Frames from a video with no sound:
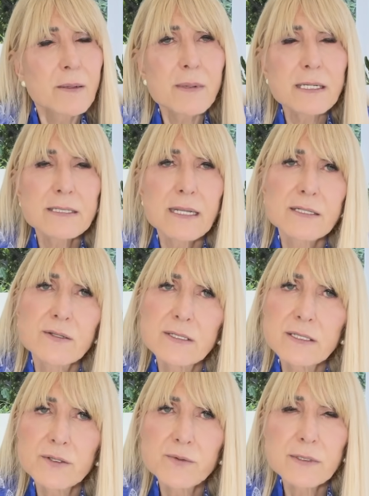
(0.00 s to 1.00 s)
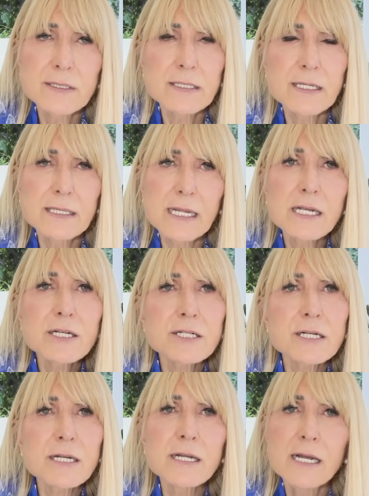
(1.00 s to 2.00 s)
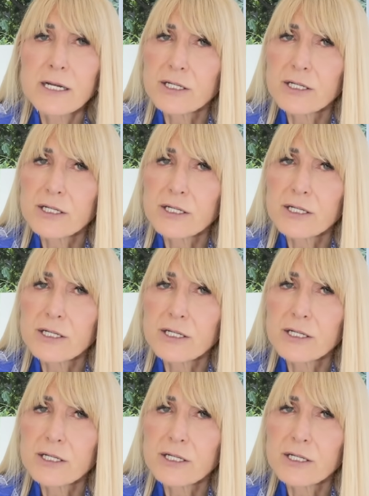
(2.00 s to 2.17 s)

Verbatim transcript: mas às vezes você deixa